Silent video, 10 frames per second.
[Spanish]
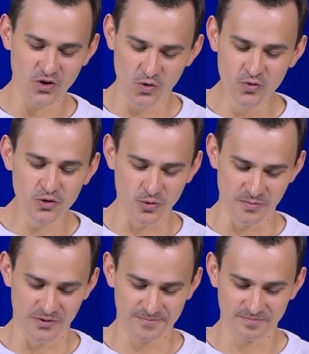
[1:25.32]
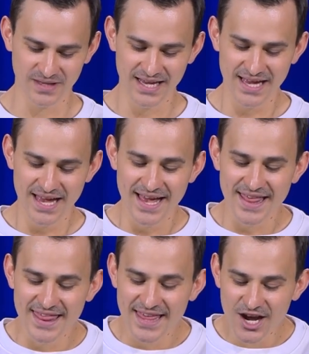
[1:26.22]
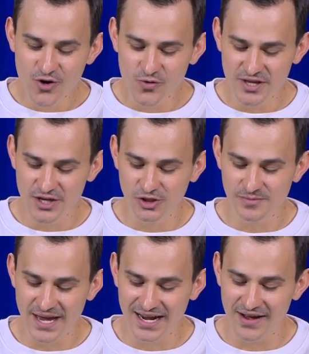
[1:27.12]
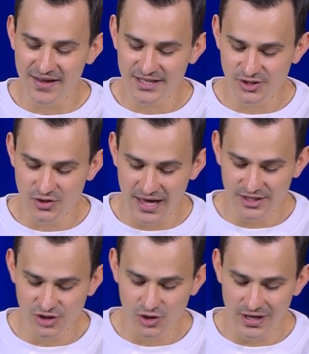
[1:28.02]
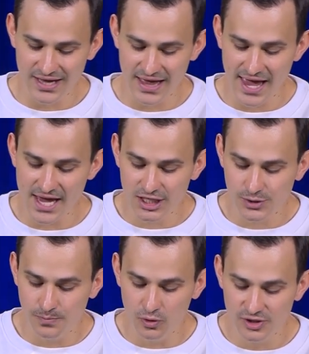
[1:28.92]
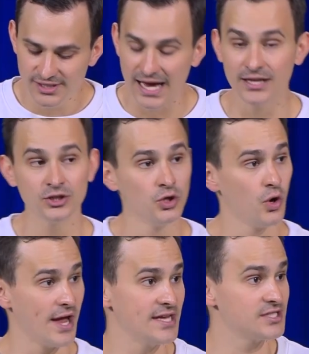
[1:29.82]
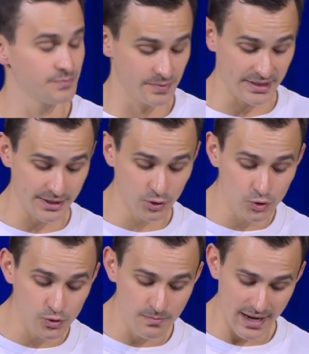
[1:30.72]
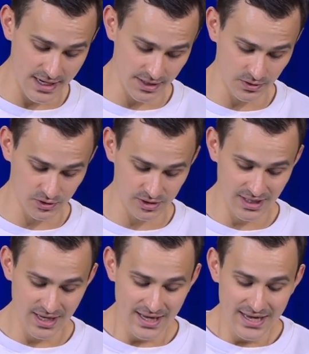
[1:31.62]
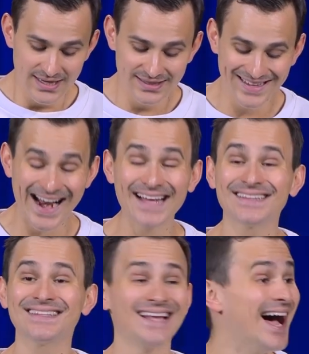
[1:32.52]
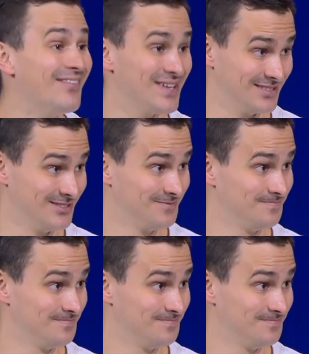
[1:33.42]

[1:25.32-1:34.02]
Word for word: Un grupo de judíos viajaba de ciudad en ciudad expulsando espíritus malignos. Trataban